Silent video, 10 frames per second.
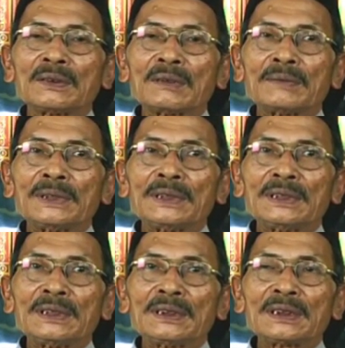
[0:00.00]
Wabi
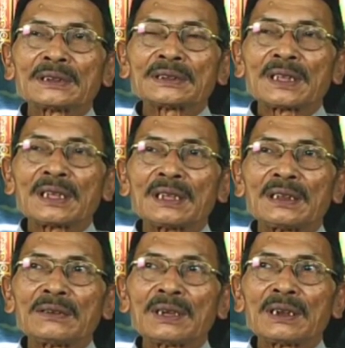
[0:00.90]
Wa
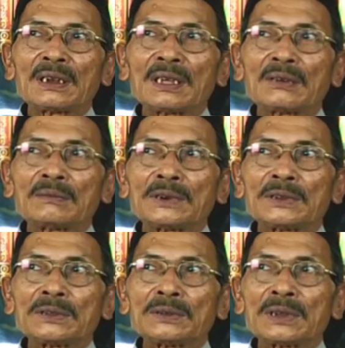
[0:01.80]
nasta'in wa ala umuri
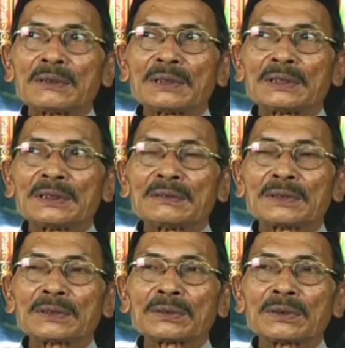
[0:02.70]
dunya waddin.
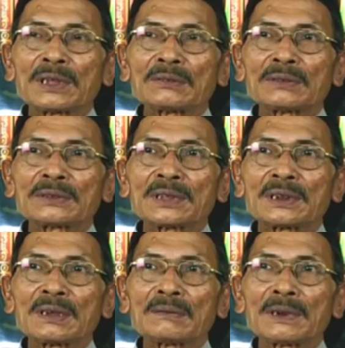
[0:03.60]
Assalatu
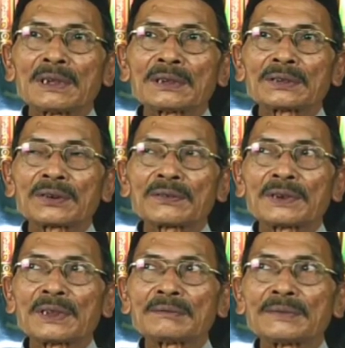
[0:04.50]
wassalamu ala
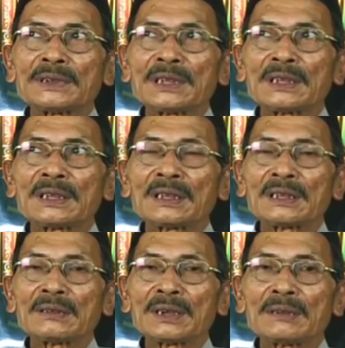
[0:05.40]
ashrafil anbiya
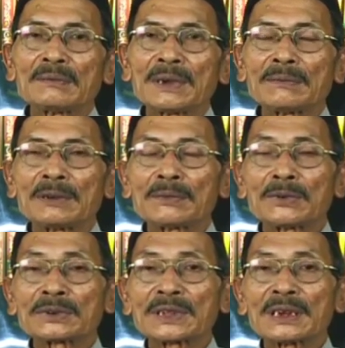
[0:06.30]
wa imamil
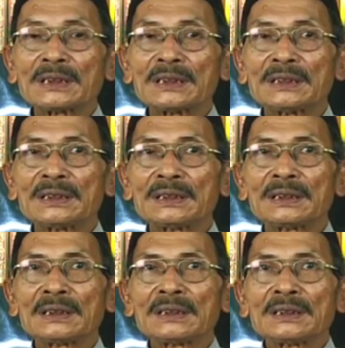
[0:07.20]
mursalin.
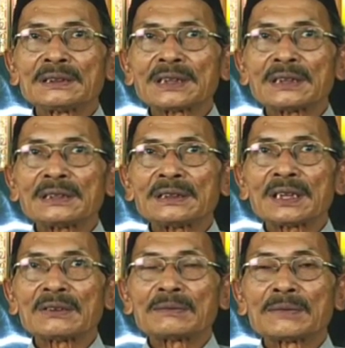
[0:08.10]

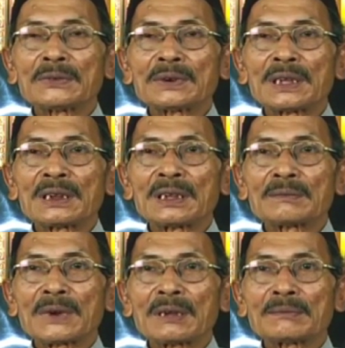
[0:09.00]
Sayyidina wa maulana
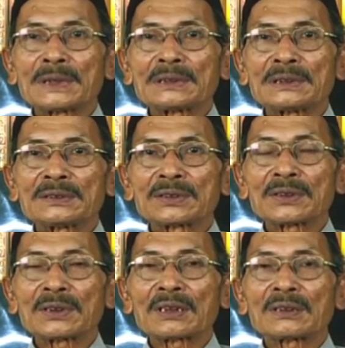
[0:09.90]
Muhammadin
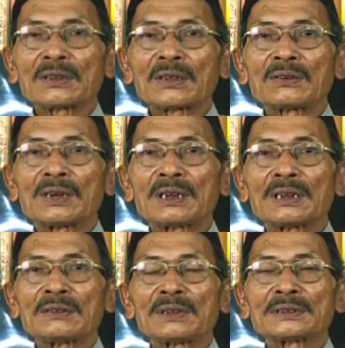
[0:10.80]
sallallahu
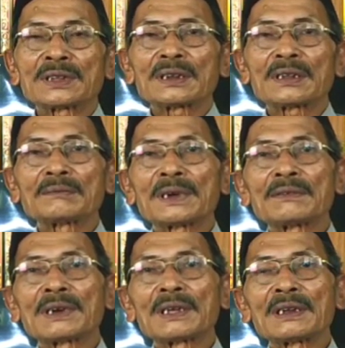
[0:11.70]
alaihi wasallam
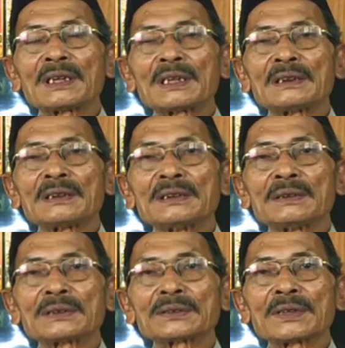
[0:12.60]
wa ala alihi
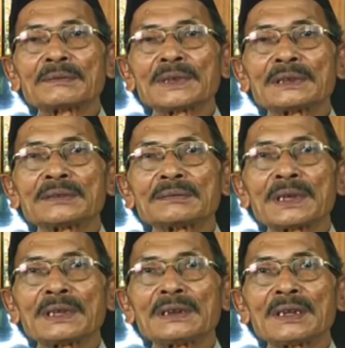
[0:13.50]
wa sahbihi
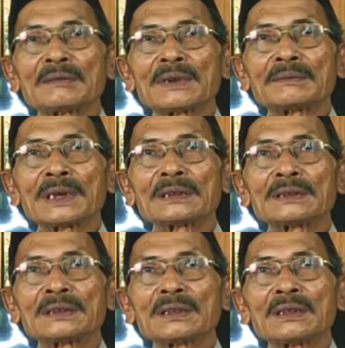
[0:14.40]
ajmain amma ba'd.